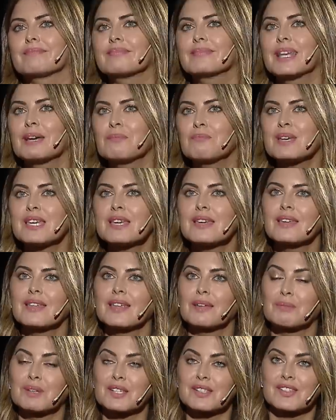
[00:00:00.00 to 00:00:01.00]
de mí,
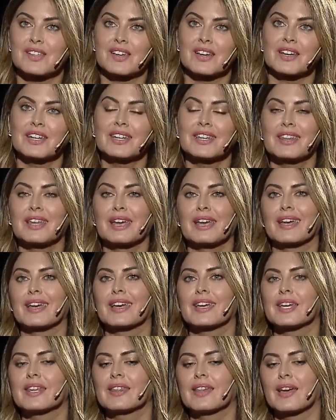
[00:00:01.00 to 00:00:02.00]
de mi ser y
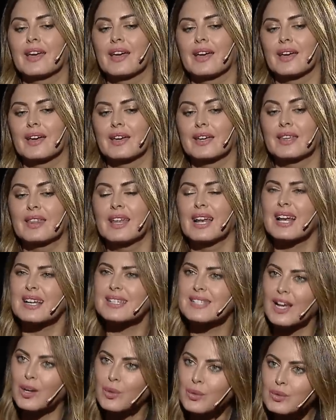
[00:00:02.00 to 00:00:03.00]
de, de, de la
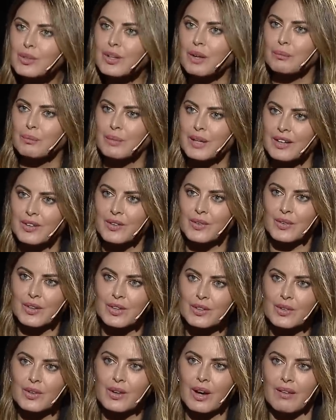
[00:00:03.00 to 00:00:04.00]
salud también, ¿no?
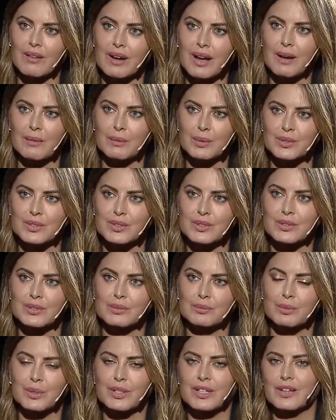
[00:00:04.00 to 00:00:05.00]
Esto que hablamos,
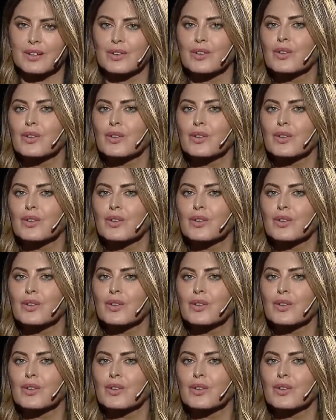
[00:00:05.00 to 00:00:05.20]
porque